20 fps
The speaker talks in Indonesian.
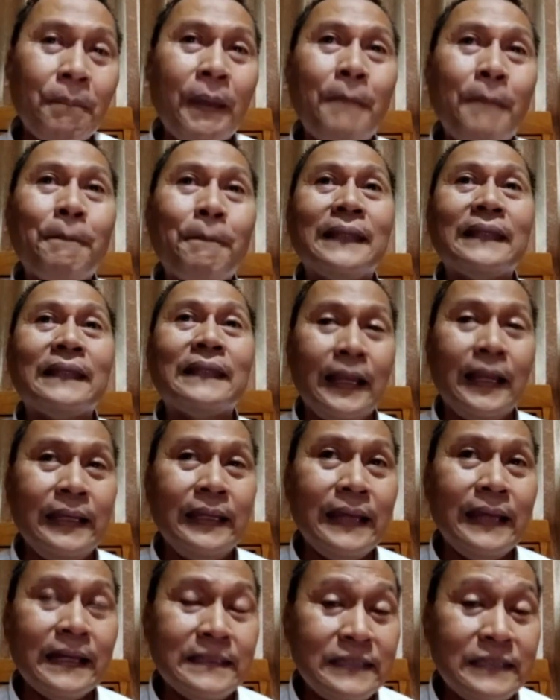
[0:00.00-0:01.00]
sampai empat
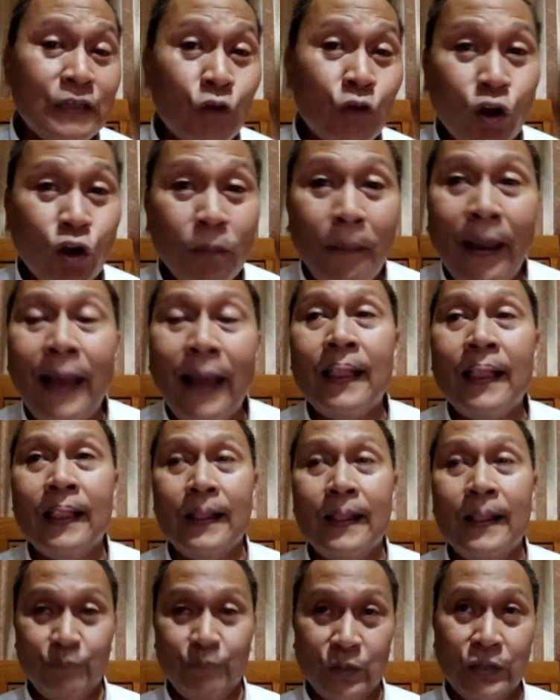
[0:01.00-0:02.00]
kali gaji normal
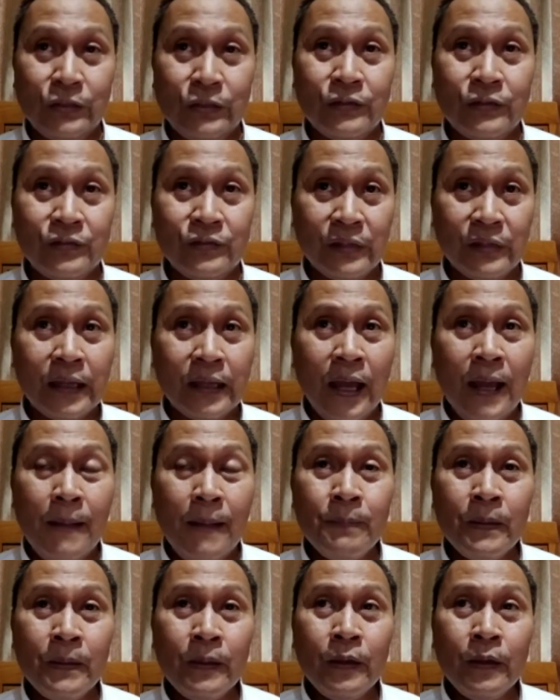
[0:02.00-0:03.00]
gitu
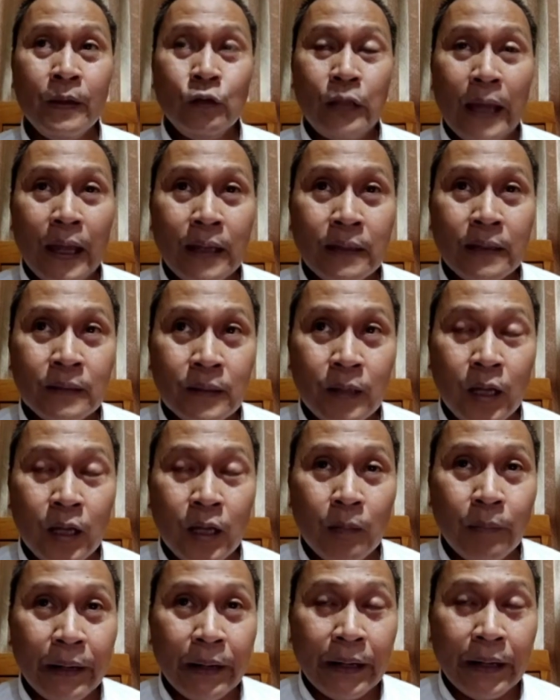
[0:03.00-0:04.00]
sehingga dan
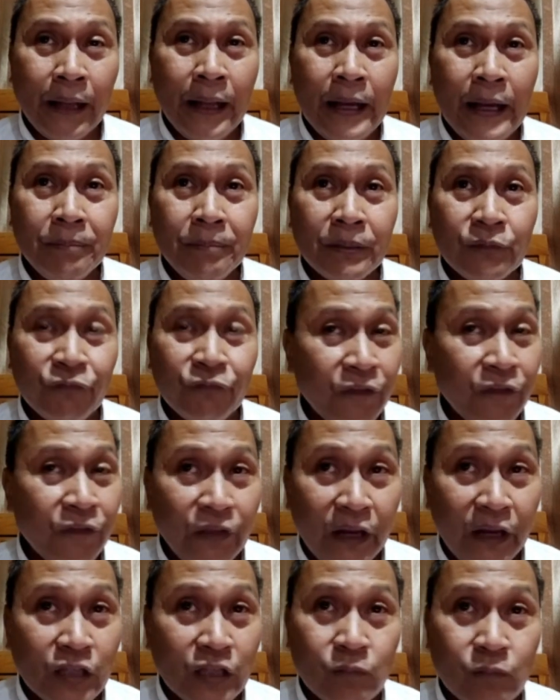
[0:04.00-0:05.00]
uh, mereka dapat
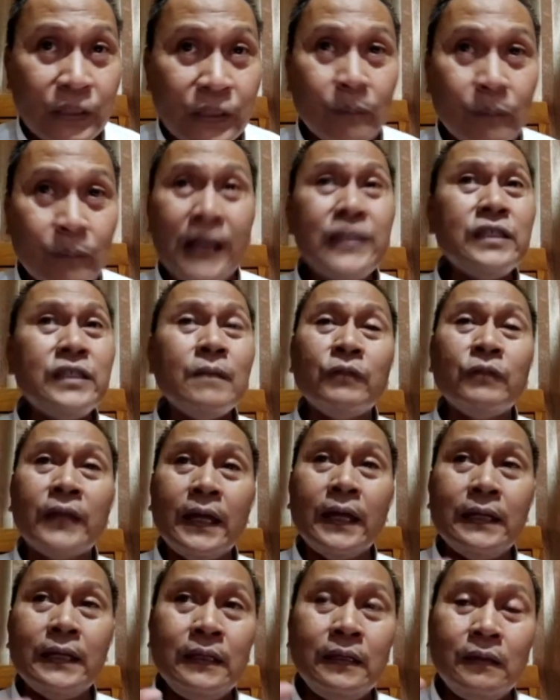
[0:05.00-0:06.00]
privilege macam-macam
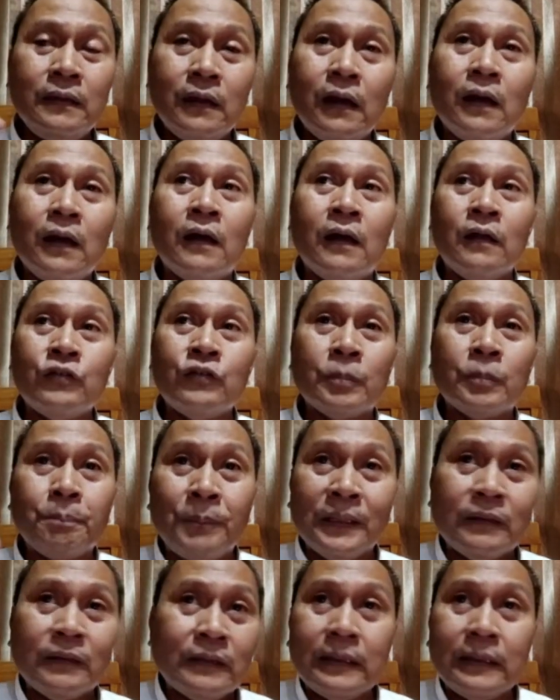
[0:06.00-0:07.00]
tadi uh, eh,
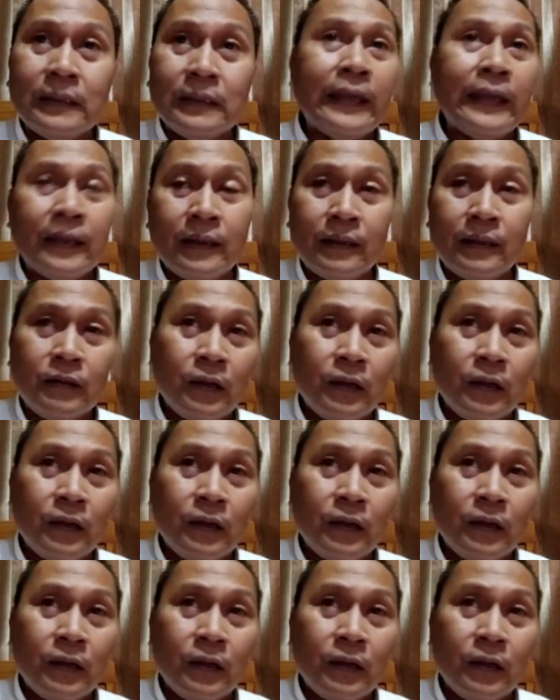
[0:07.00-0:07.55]
cepat naik